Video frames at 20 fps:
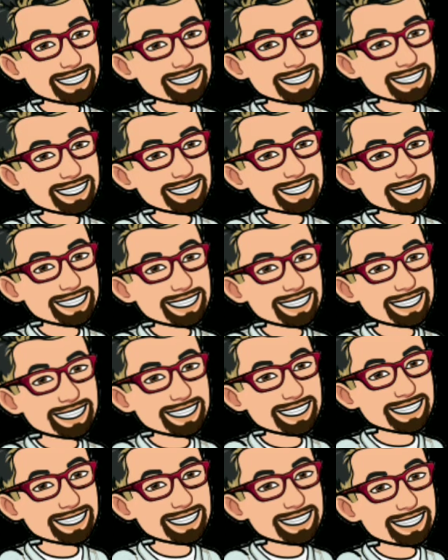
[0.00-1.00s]
So yan,
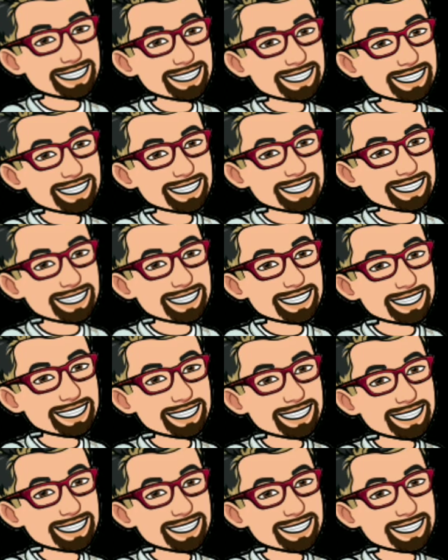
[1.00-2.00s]
so select lang
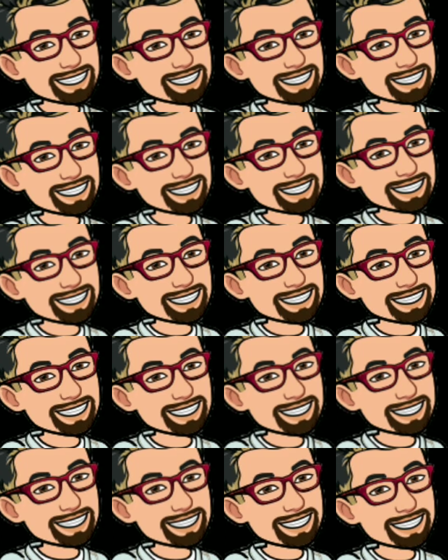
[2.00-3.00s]
natin yung
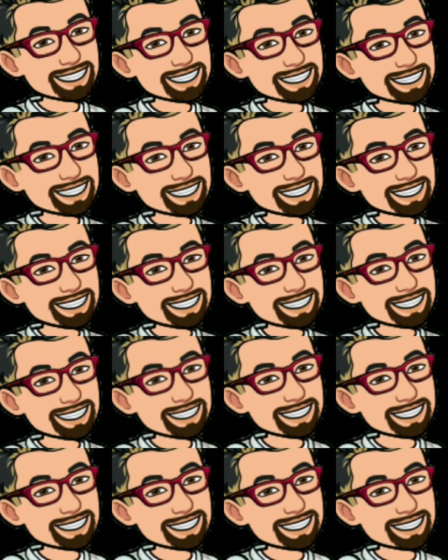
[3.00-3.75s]
whole city.